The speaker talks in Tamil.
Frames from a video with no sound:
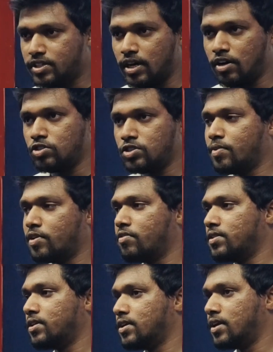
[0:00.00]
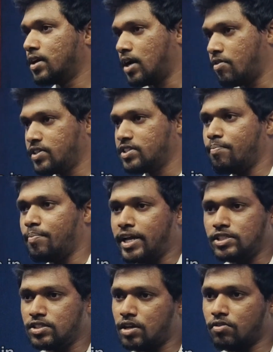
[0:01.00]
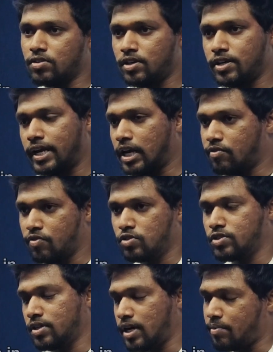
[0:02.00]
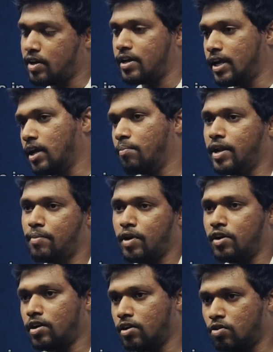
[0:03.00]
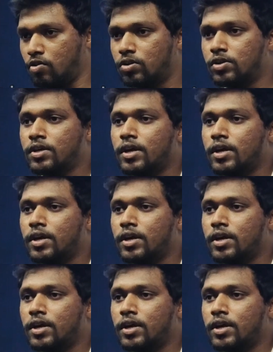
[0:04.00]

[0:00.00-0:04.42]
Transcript: கடந்த சில வருடங்களாக ஸ்டார்ட் அப் தொடர்பான செயலிகளை உருவாக்குவதில் ஆர்வம் கொண்ட